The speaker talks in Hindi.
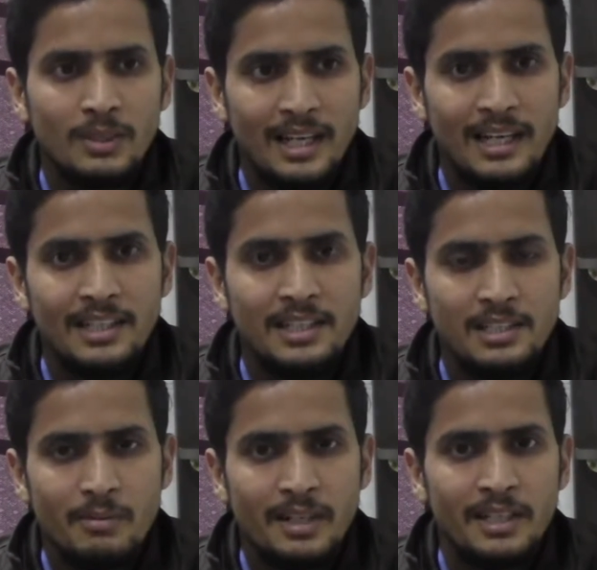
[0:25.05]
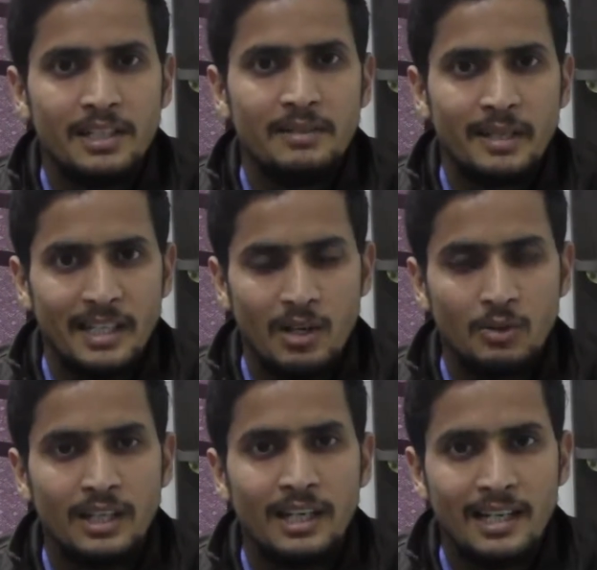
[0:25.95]
बताया कि डिजिटल मार्केटिंग में क्या
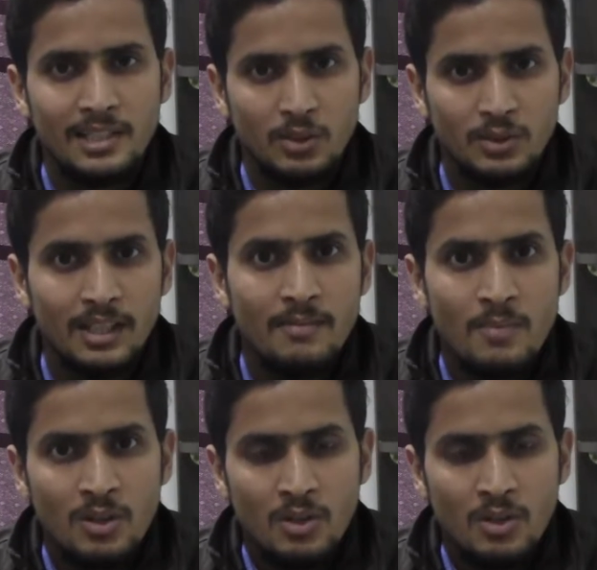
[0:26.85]
होता है कैसे होता है